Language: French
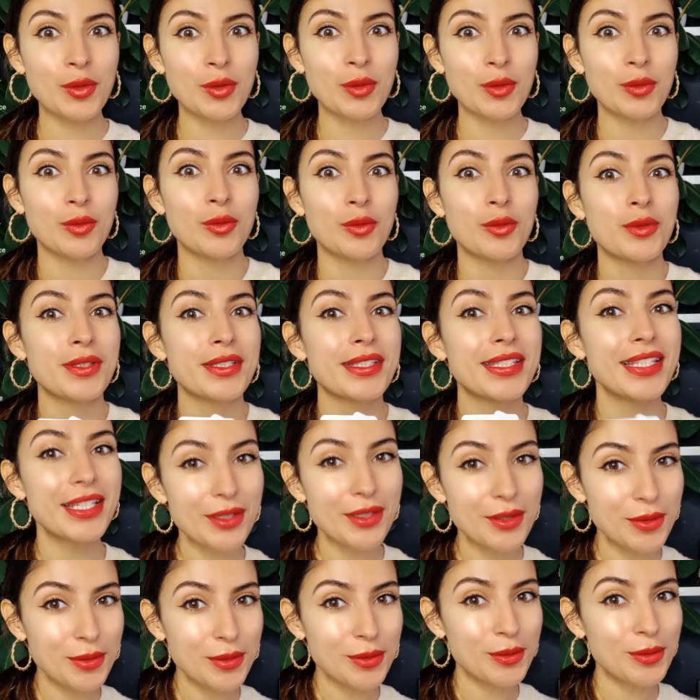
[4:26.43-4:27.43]
qu'on vous
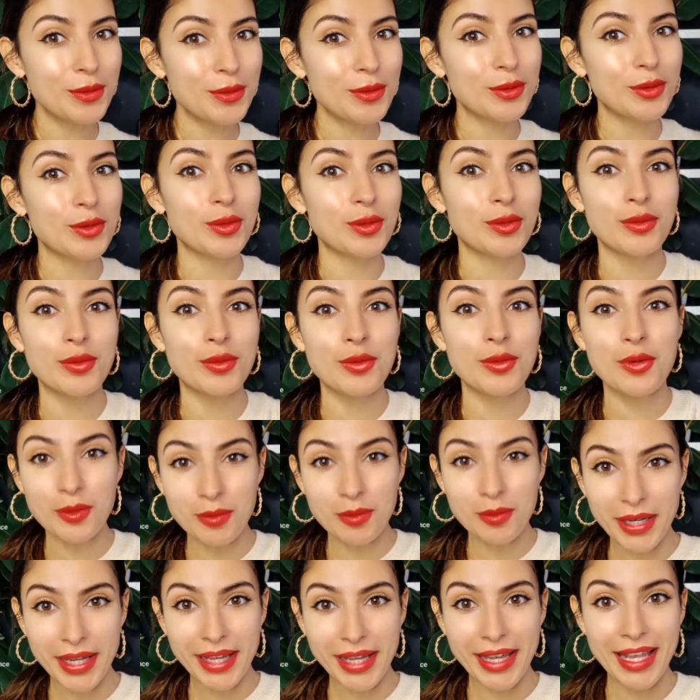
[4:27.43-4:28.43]
écoute, qu'on vous
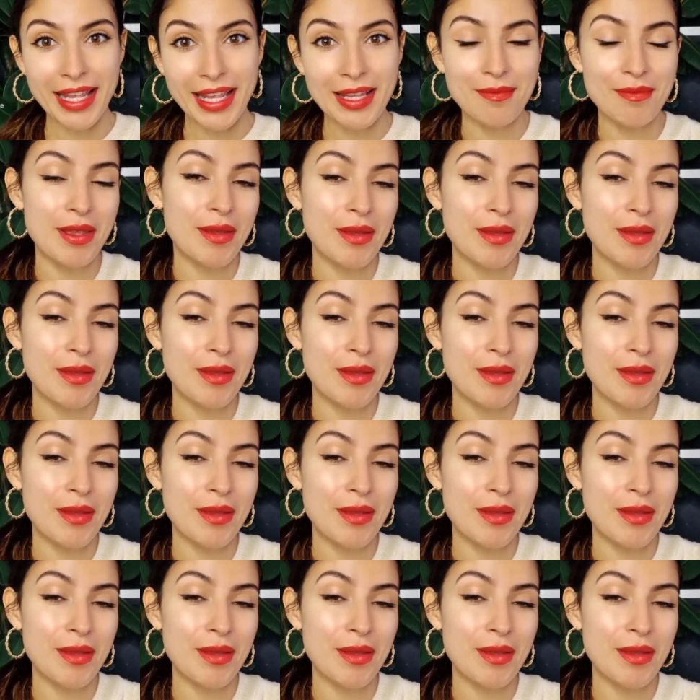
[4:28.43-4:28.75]
comprenne,